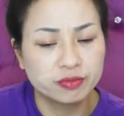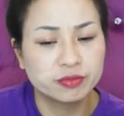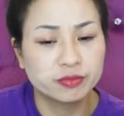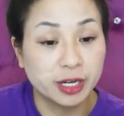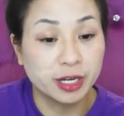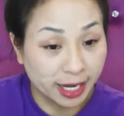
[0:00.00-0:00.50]

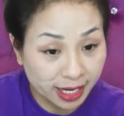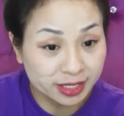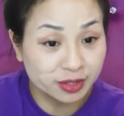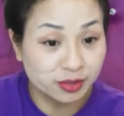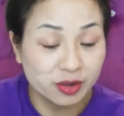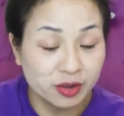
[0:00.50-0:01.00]
Đấy,
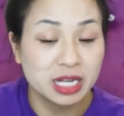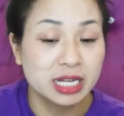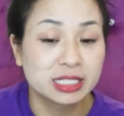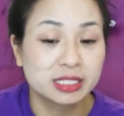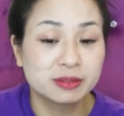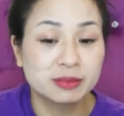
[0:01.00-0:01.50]
đúng không?
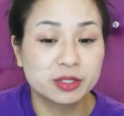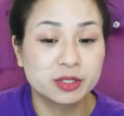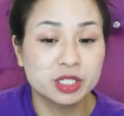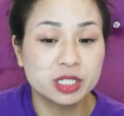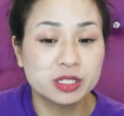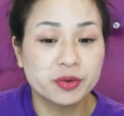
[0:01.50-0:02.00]
Nhưng mà nếu
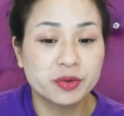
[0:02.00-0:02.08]
như